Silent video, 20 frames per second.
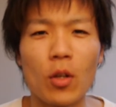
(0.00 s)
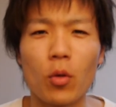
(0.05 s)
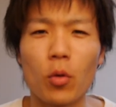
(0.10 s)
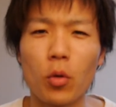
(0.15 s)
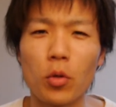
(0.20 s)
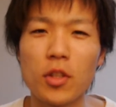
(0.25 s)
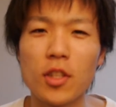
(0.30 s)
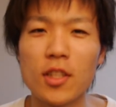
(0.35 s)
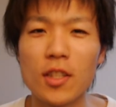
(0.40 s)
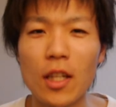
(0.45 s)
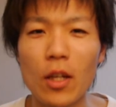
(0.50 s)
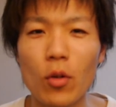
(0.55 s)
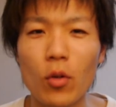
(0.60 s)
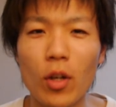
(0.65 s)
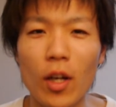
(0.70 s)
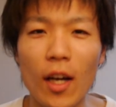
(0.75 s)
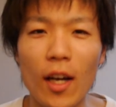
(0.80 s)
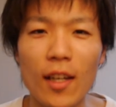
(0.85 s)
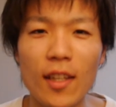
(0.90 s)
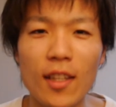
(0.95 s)
こちら
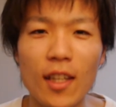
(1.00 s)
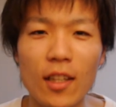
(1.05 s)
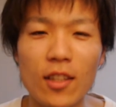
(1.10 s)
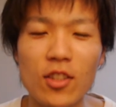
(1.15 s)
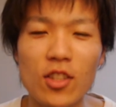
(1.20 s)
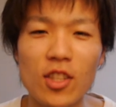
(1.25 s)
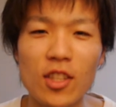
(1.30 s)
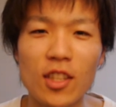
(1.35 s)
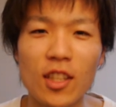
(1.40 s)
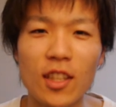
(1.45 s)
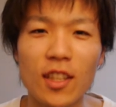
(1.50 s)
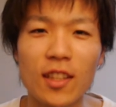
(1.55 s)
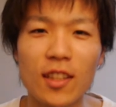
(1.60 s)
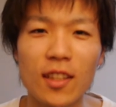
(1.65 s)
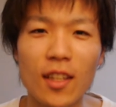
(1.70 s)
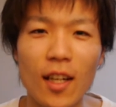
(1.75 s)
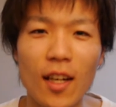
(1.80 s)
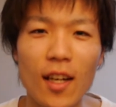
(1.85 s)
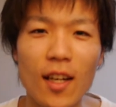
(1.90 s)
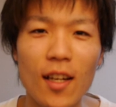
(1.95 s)
を解約しに行っ
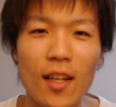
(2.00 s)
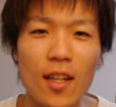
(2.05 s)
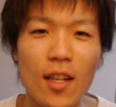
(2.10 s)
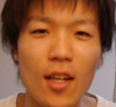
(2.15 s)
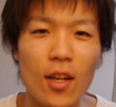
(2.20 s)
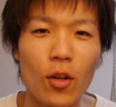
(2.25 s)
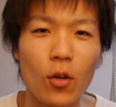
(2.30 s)
たら、